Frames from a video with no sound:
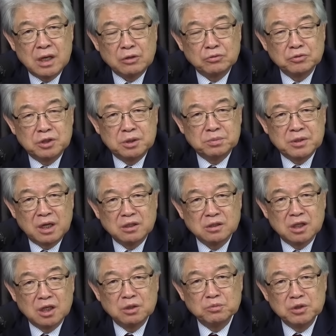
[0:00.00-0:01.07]
새로 집
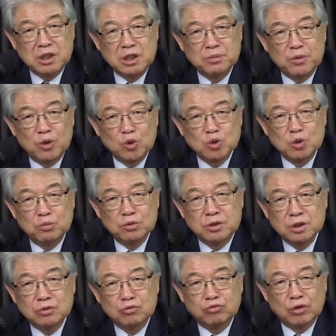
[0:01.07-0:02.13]
사는 사람은 2만 5천
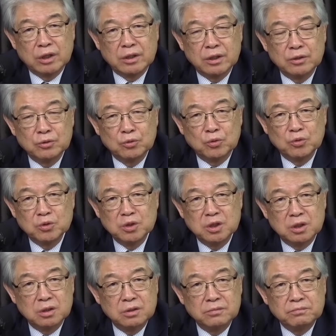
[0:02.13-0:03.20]
불씩 주겠대요 돈.
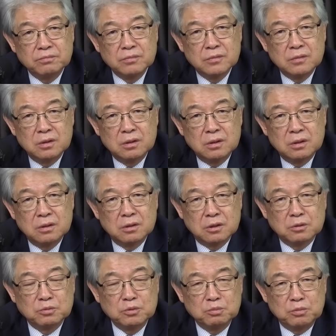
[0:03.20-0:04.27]

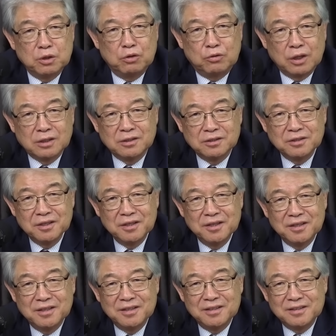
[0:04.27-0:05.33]
여러분 미국 가서
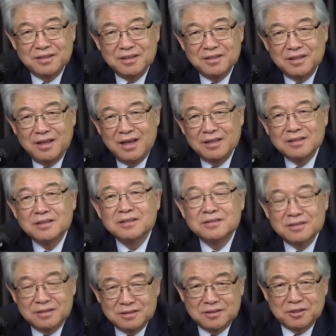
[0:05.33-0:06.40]

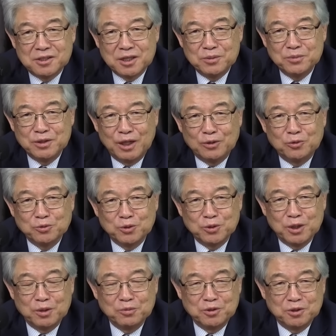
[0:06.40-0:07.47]
저 사람이
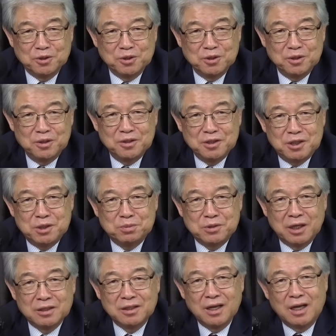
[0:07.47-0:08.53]
대통령 되면은 집
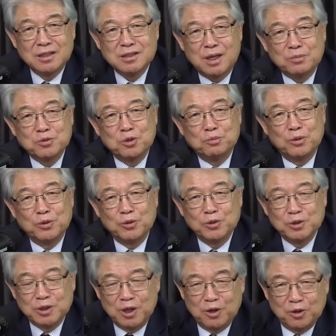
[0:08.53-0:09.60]
살 때 한 3천만
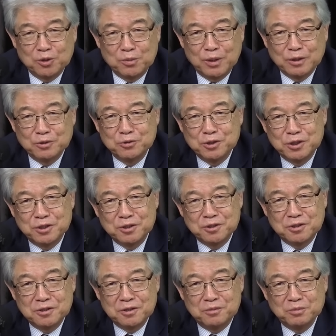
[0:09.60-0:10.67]
원은 그냥 얻어받을 수 있을
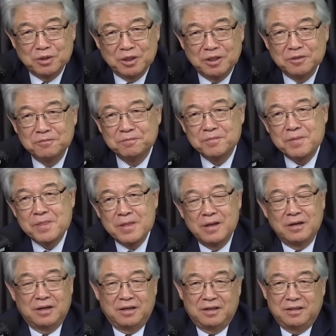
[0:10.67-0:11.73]
겁니다.
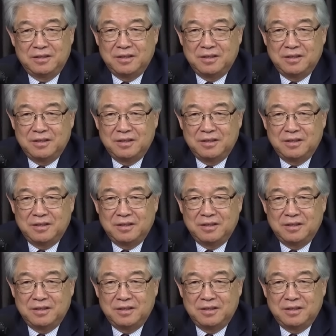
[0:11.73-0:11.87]
예.